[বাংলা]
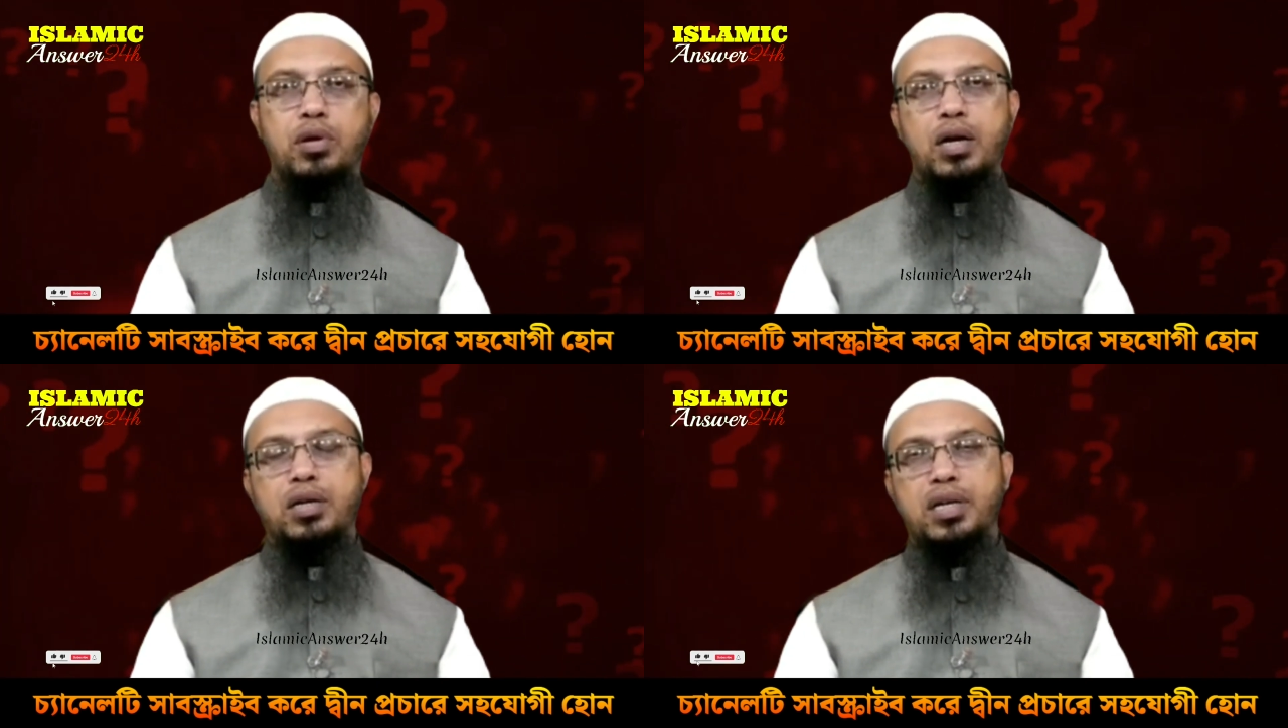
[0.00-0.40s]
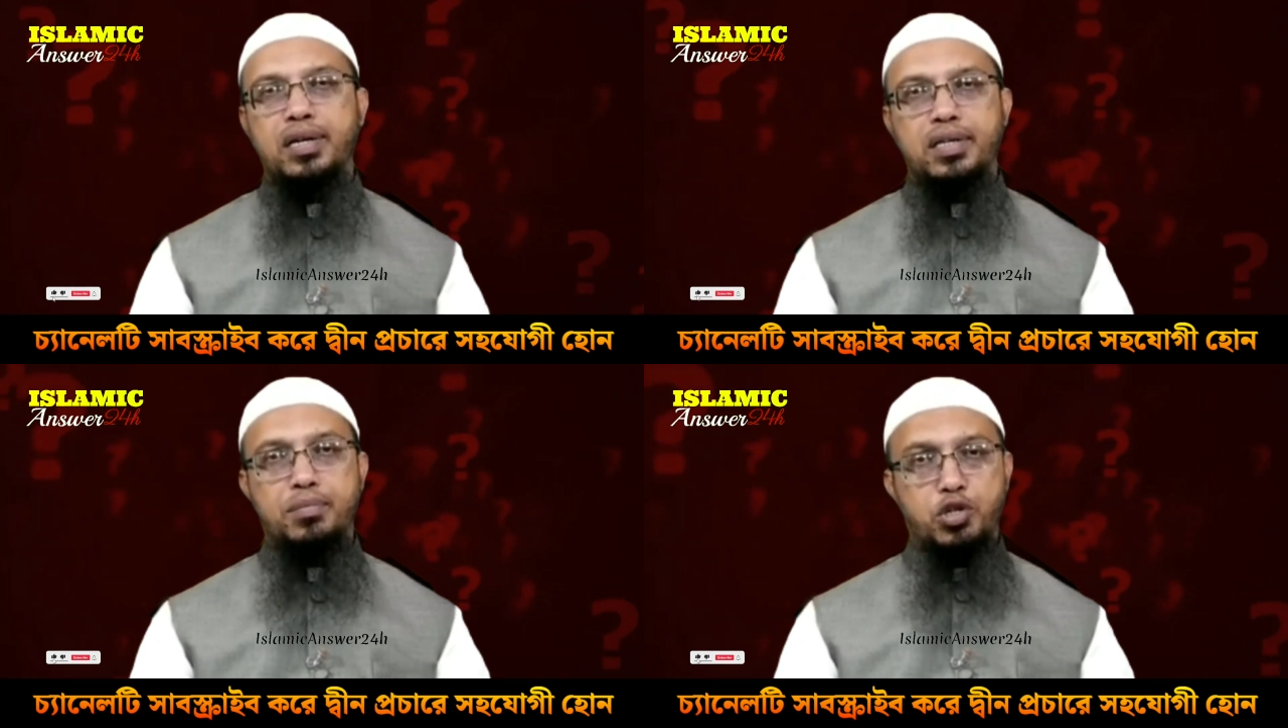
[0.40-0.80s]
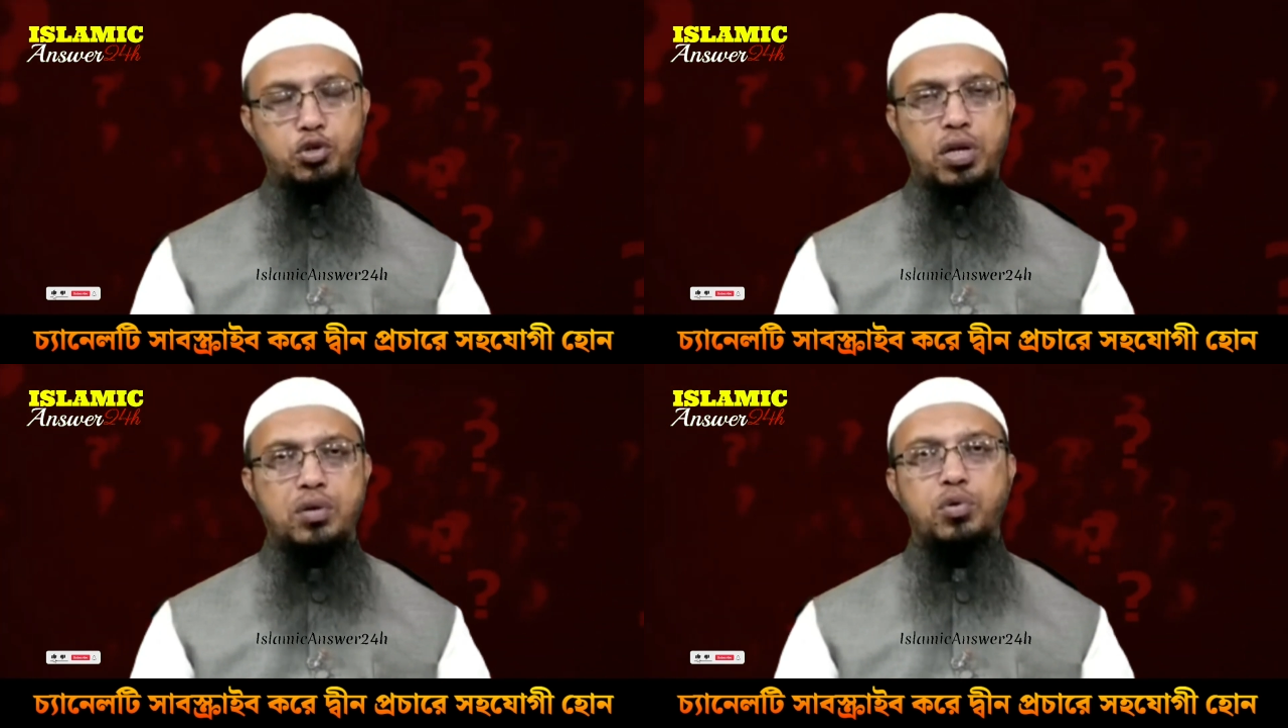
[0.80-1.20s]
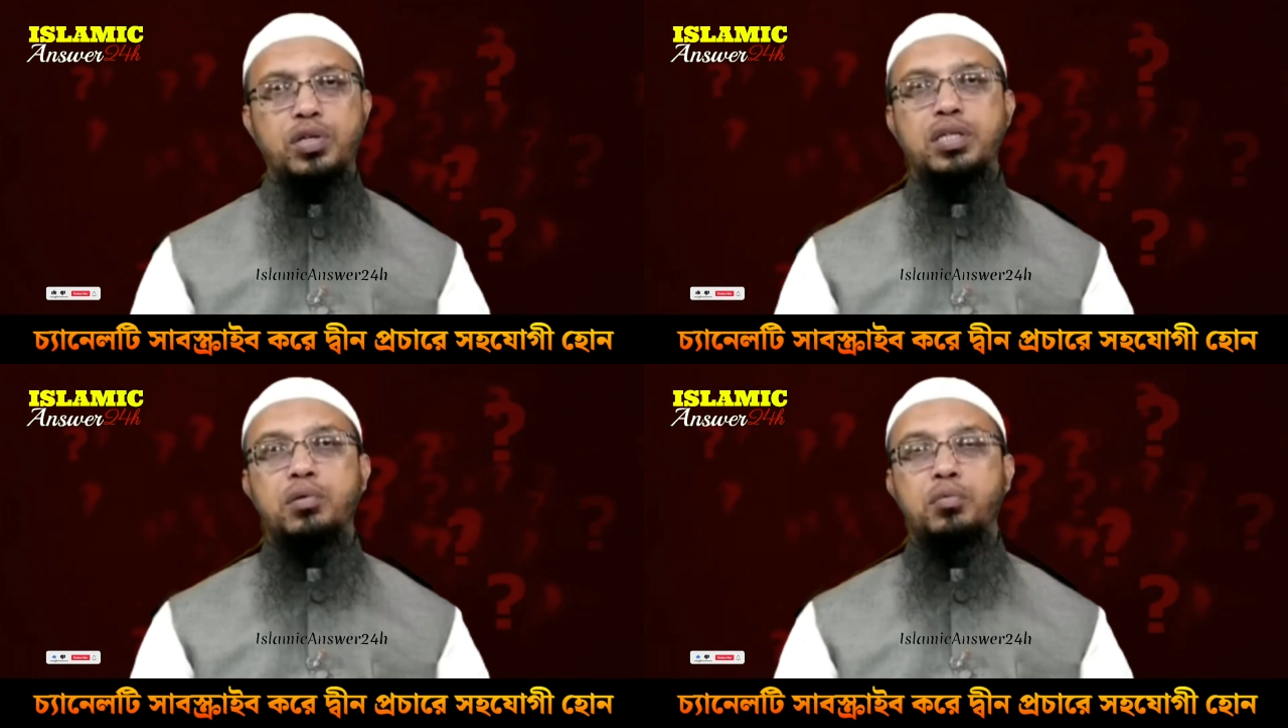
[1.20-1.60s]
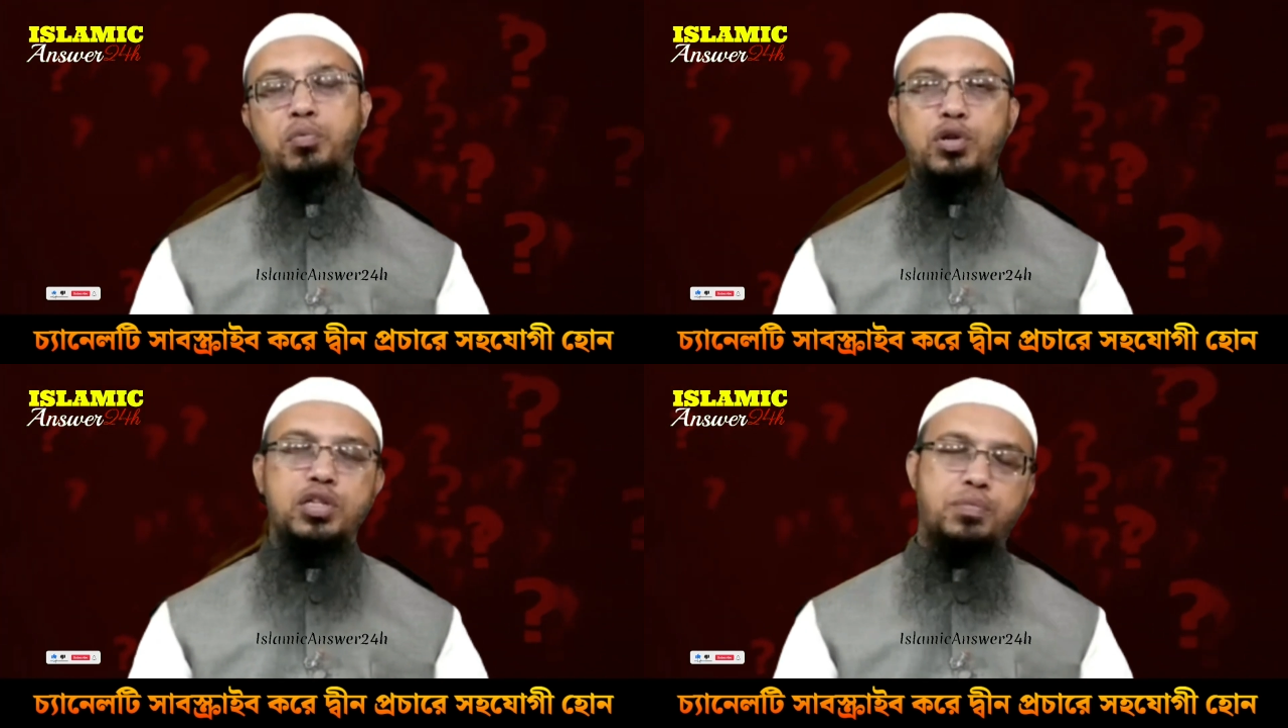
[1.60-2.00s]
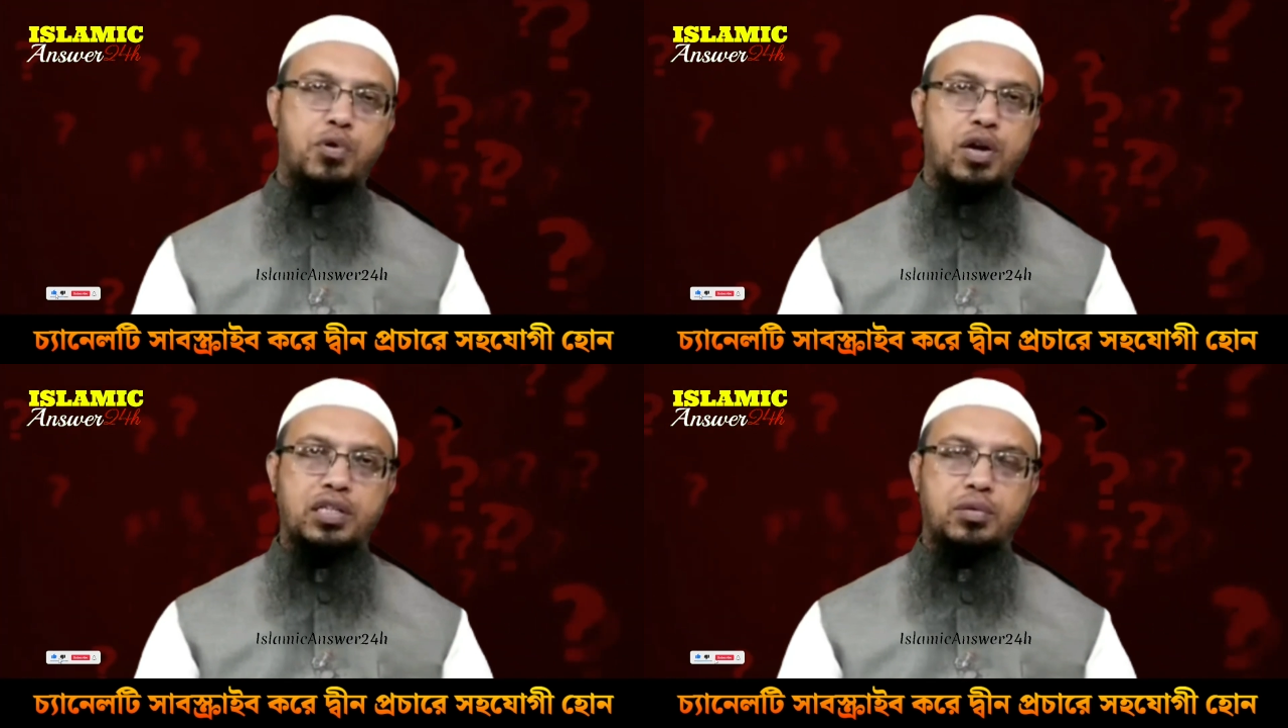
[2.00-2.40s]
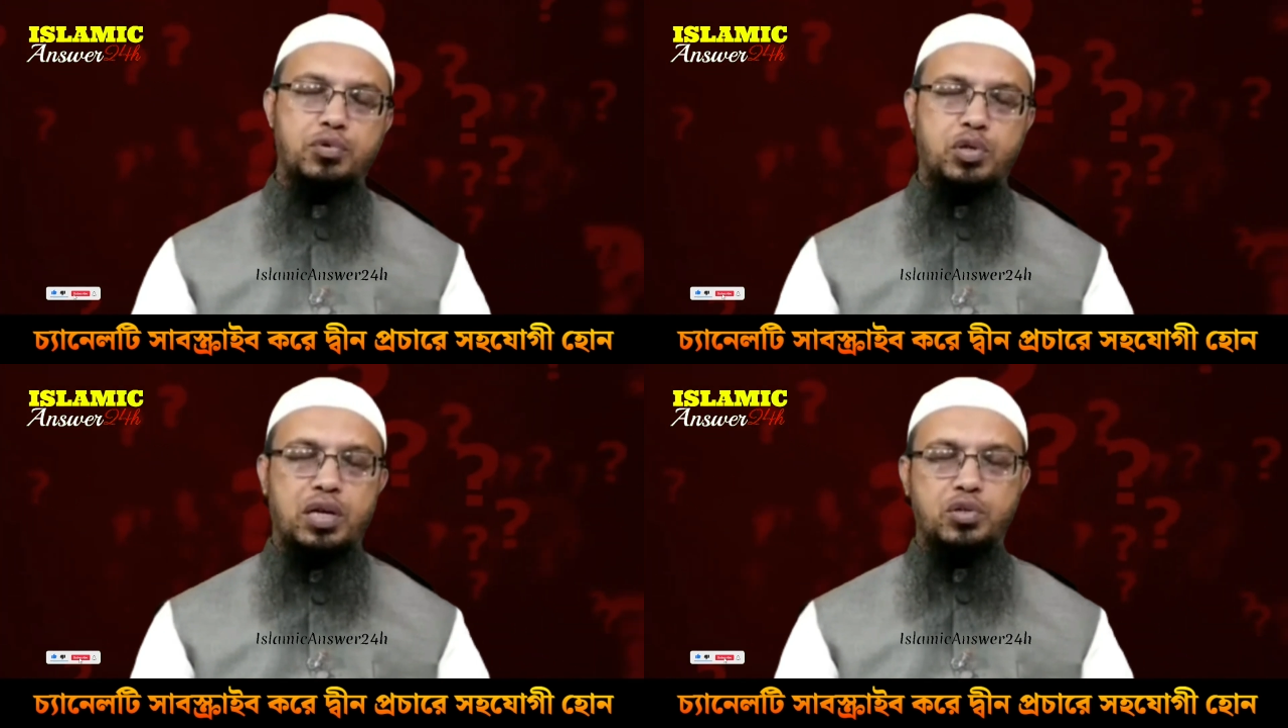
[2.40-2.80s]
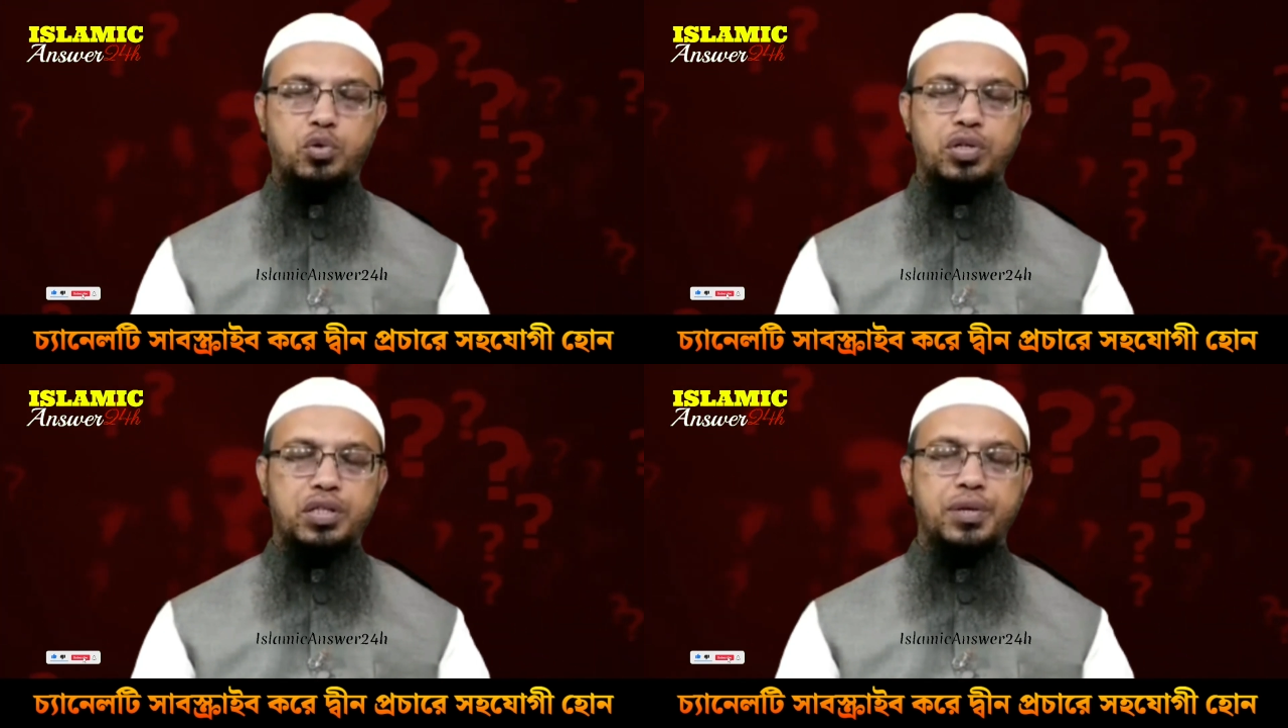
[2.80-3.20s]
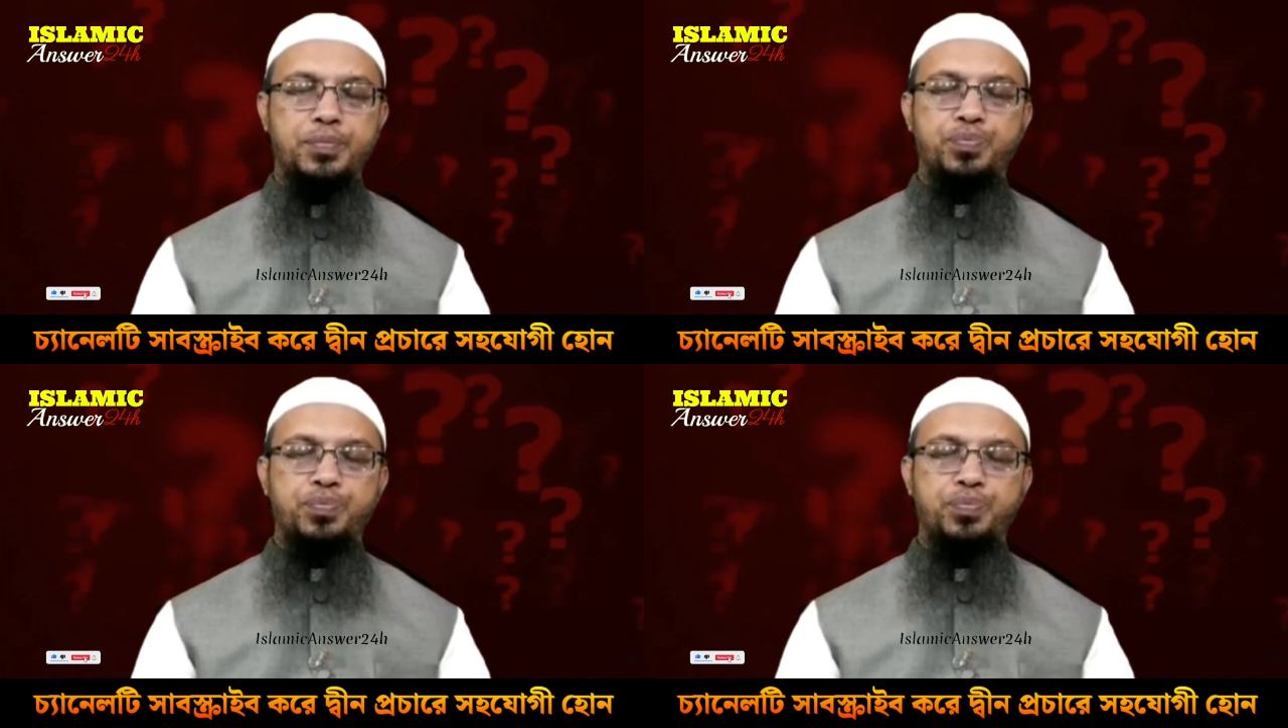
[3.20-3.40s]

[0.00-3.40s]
কোরআন নিয়ে সে বিষোদ্গার করেছে এবং পুলিশি প্রহারে সমস্ত কাজ করেছে